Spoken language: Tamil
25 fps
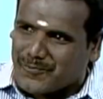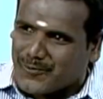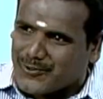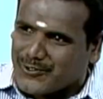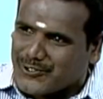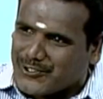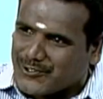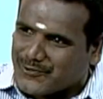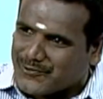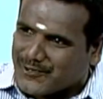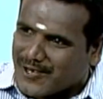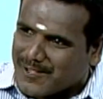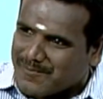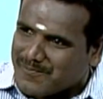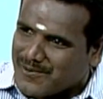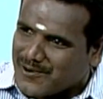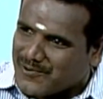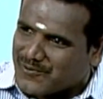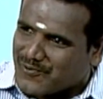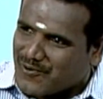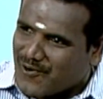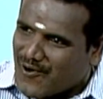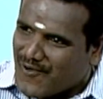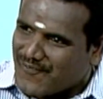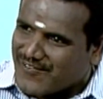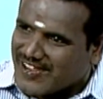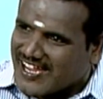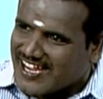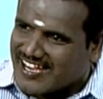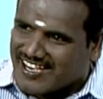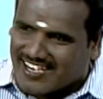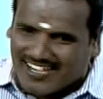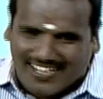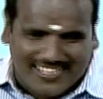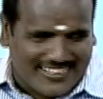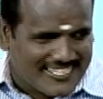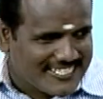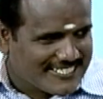பூச்சி உடம்பில்
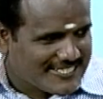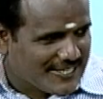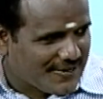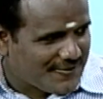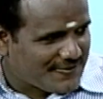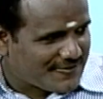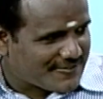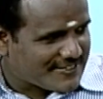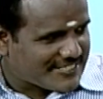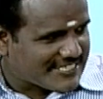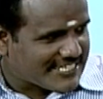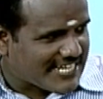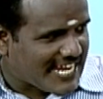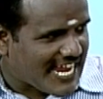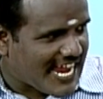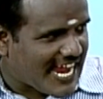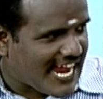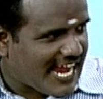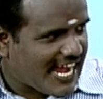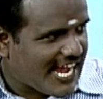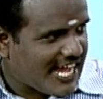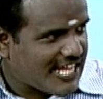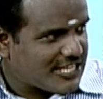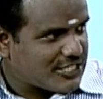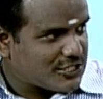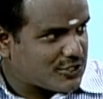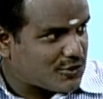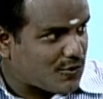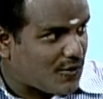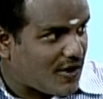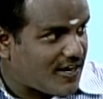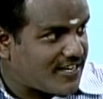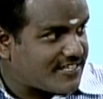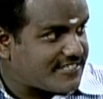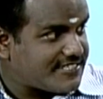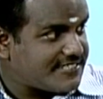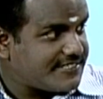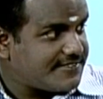ஓவியங்கள் அதிசயம்னு வச்சுங்க அது
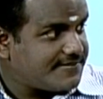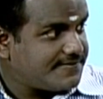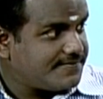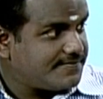சுவாலஜி